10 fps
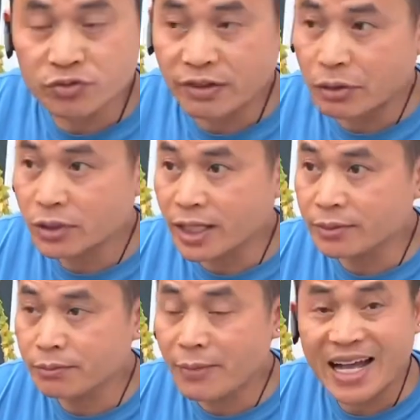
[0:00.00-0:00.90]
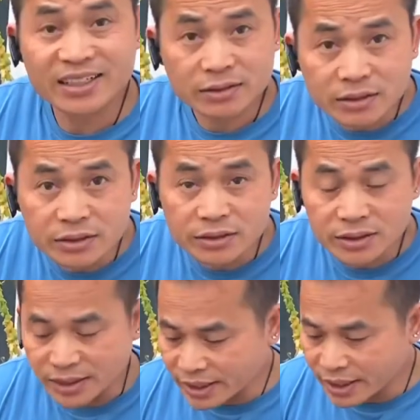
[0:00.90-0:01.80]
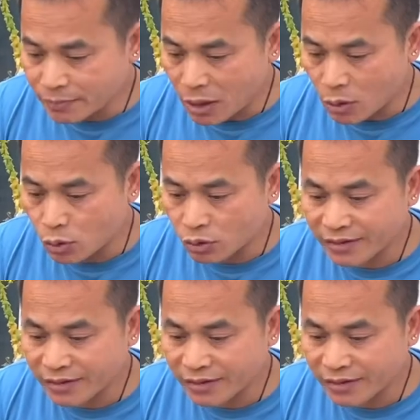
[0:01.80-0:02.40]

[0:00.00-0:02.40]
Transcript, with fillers: vào tháng 3 tháng 4 thì cái cây bầu nó